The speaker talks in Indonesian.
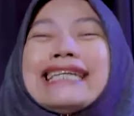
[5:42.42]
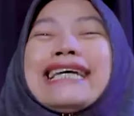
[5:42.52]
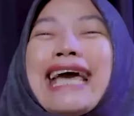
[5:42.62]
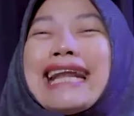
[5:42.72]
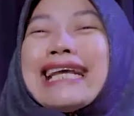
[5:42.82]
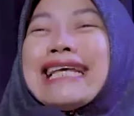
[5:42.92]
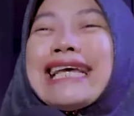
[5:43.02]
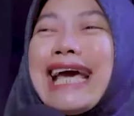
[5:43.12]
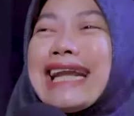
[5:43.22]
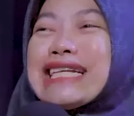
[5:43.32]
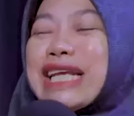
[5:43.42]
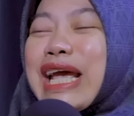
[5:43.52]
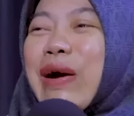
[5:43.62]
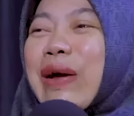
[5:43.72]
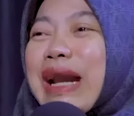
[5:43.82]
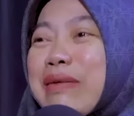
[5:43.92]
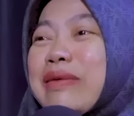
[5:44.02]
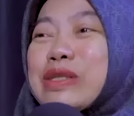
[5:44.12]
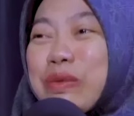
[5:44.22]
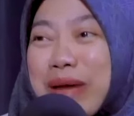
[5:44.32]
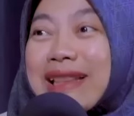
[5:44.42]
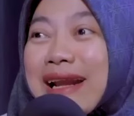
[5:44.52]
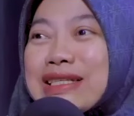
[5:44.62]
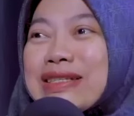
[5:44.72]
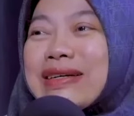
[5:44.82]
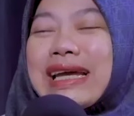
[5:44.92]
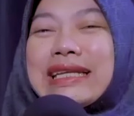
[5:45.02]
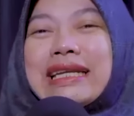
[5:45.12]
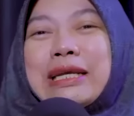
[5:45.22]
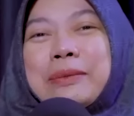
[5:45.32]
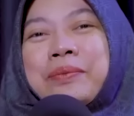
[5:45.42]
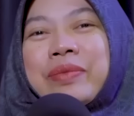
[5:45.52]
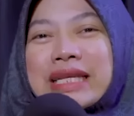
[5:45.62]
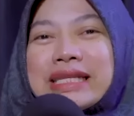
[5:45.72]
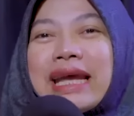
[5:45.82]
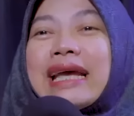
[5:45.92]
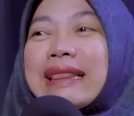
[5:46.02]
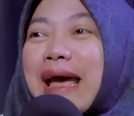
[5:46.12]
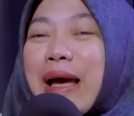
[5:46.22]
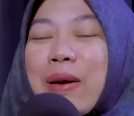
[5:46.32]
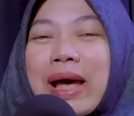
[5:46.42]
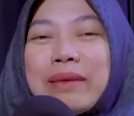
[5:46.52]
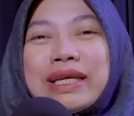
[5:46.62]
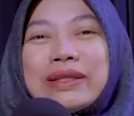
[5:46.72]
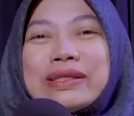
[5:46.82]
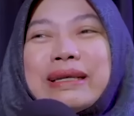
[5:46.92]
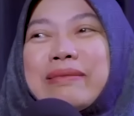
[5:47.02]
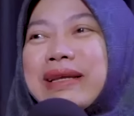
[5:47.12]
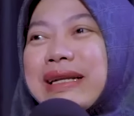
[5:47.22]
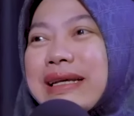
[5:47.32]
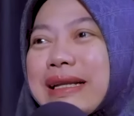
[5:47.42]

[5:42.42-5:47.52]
karena karena saya orang Sumatera juga jadi saya ketawa begitu Mamamu Titi tapi